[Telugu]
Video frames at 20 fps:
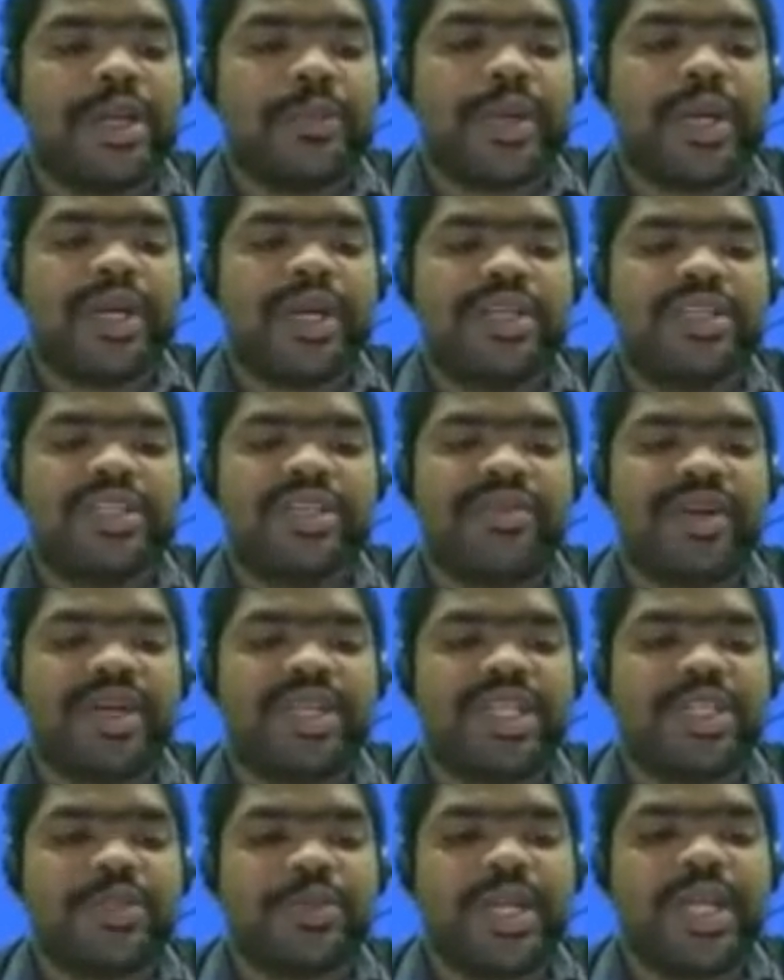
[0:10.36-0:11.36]
representation for
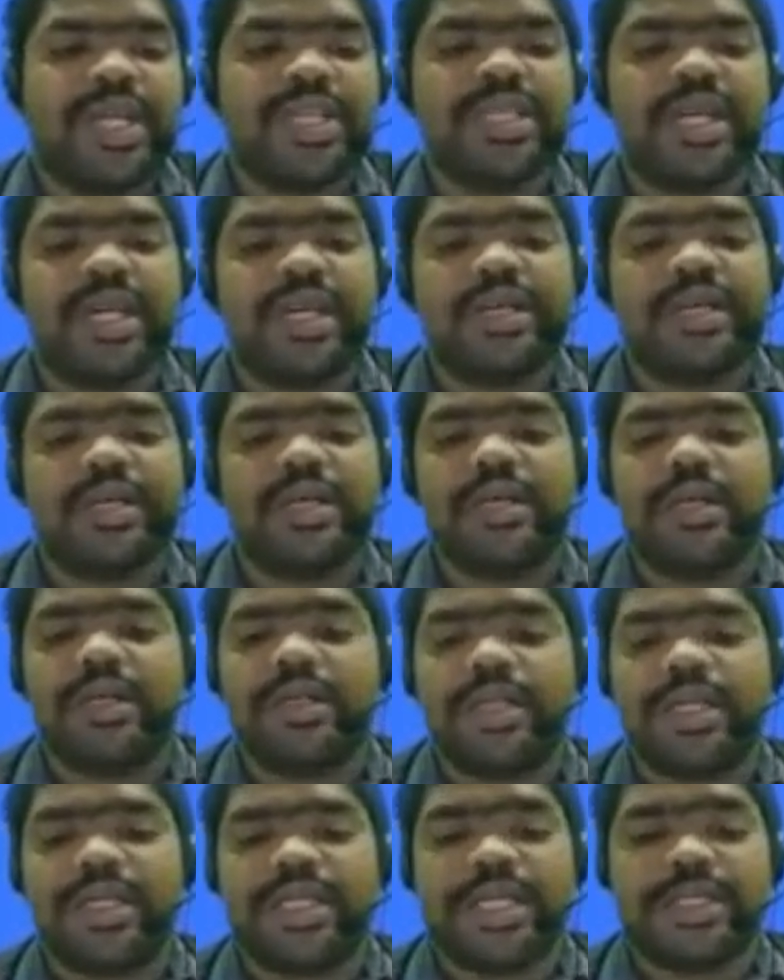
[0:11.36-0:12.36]
this one is
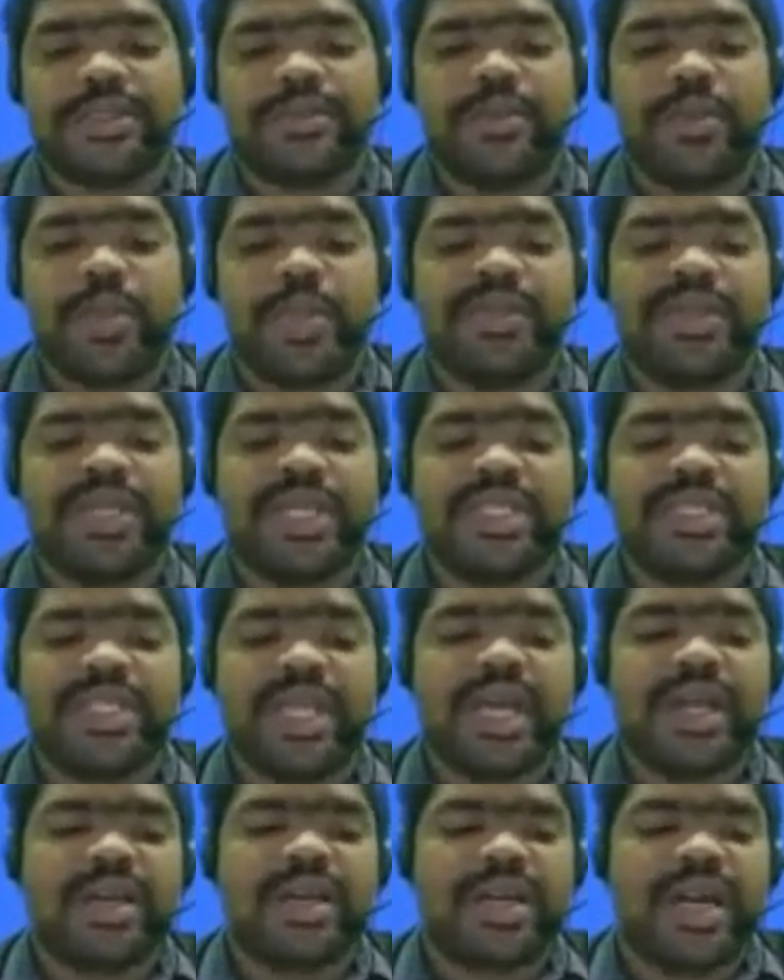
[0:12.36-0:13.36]
this is this is
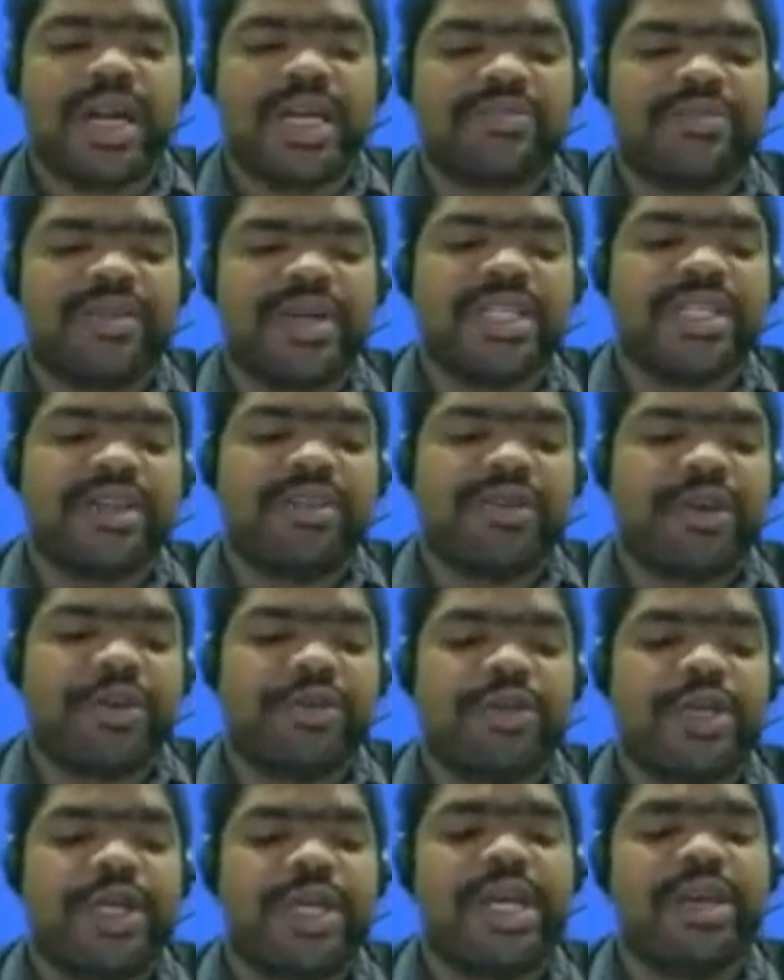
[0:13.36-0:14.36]
the transverse
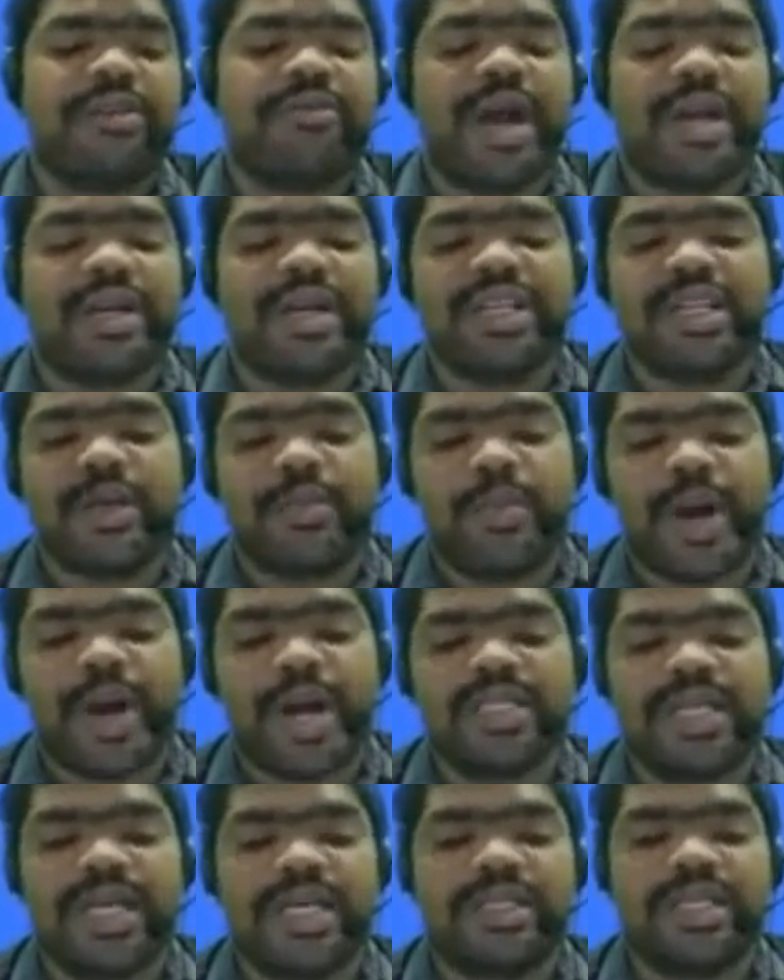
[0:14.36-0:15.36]
wave here what are the
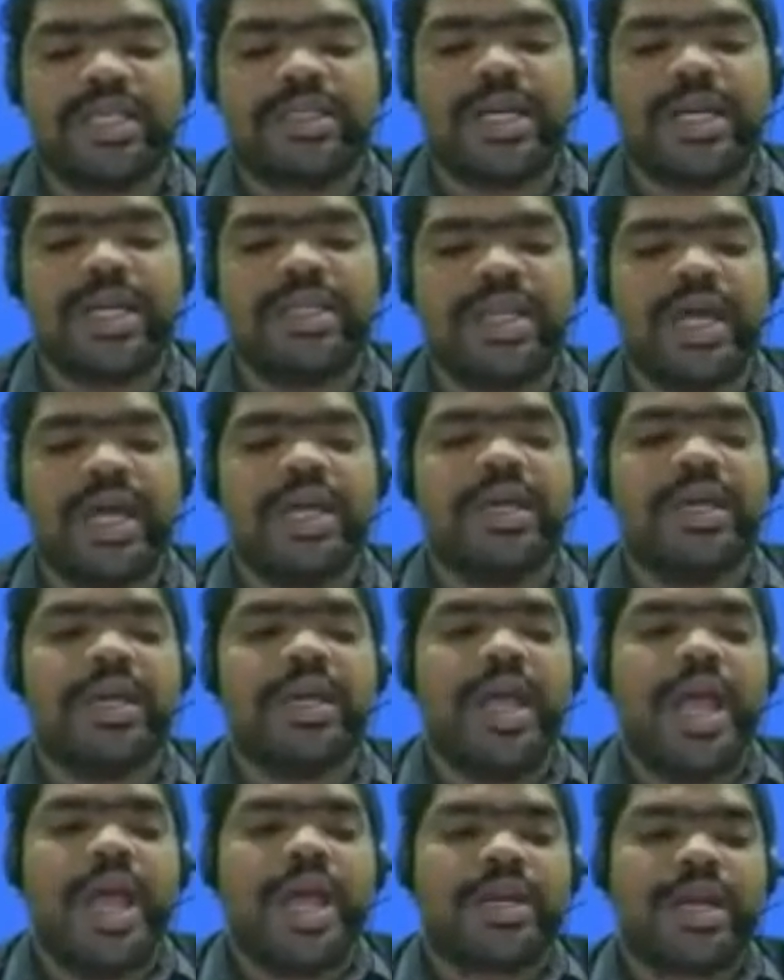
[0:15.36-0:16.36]
parts existed in the
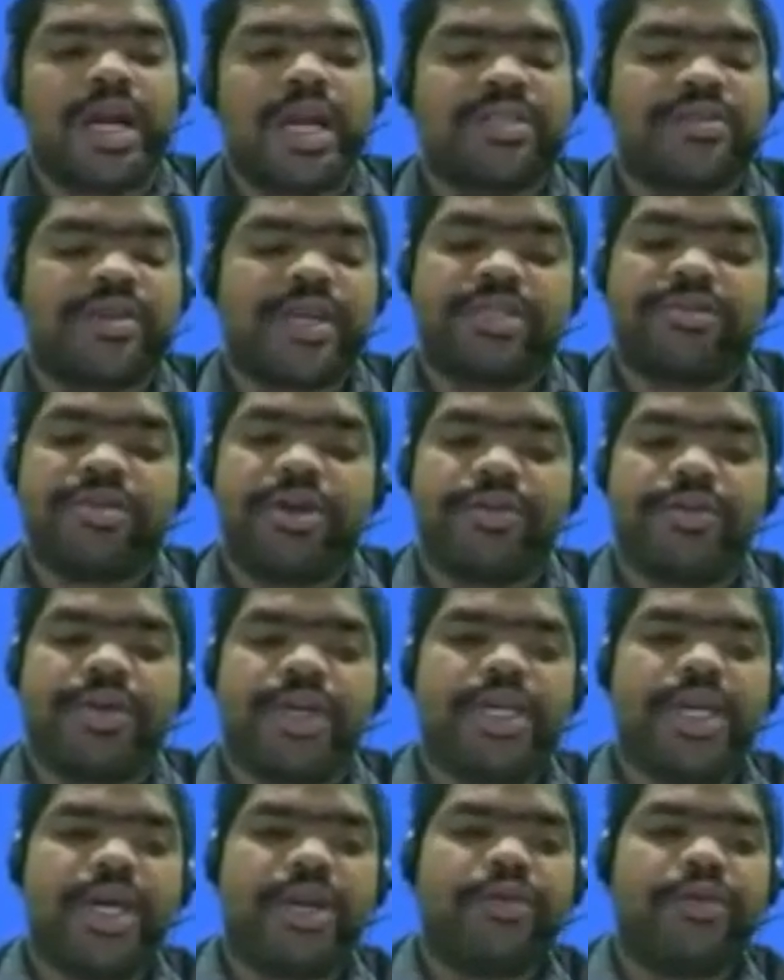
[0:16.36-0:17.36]
transverse wave
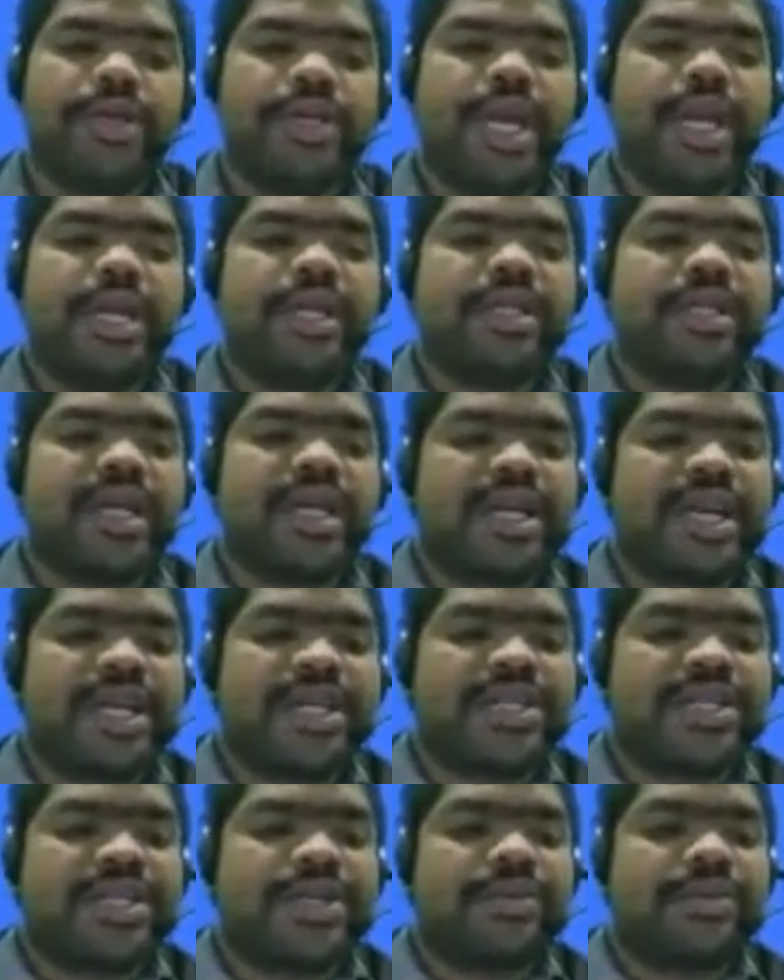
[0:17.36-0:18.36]
here we get the
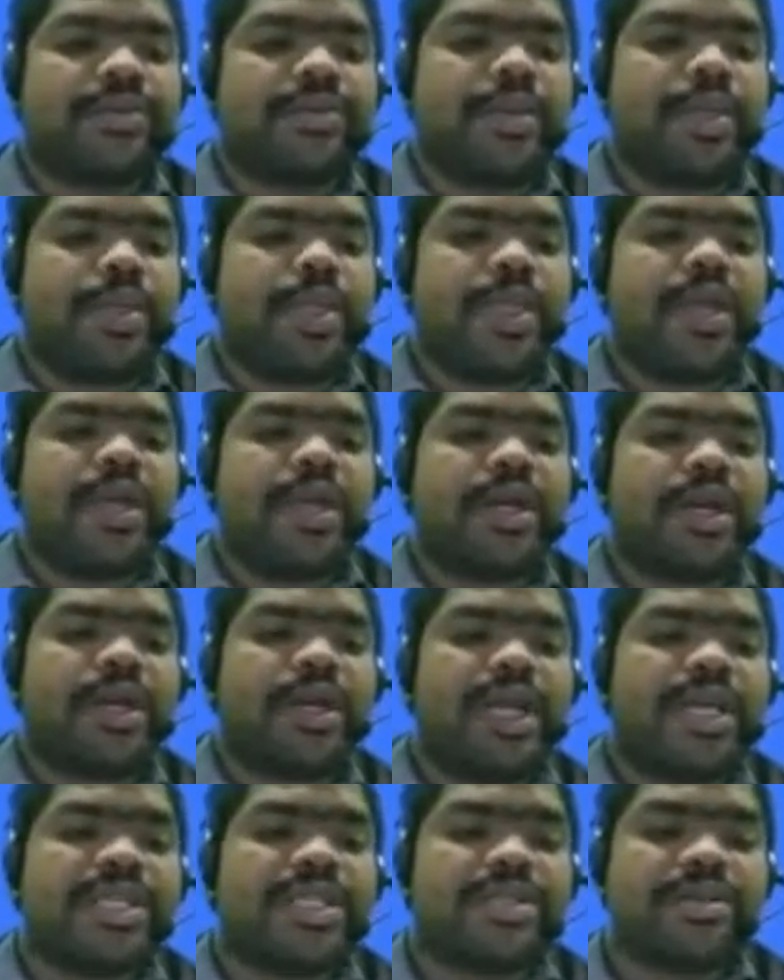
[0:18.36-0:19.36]
crest
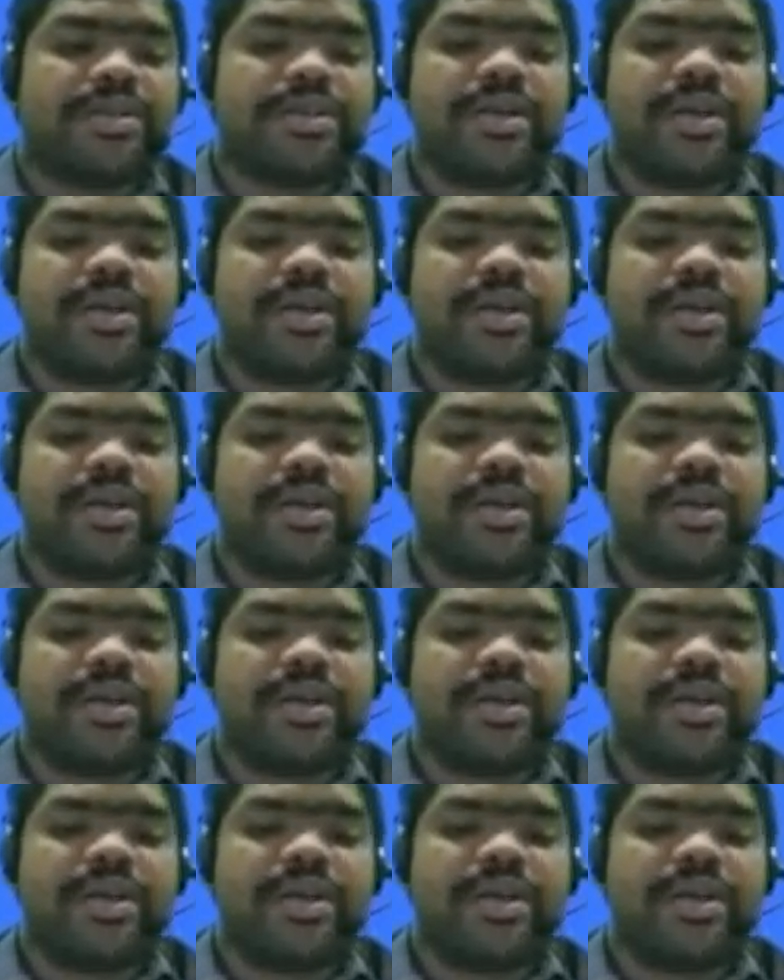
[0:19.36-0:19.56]
crest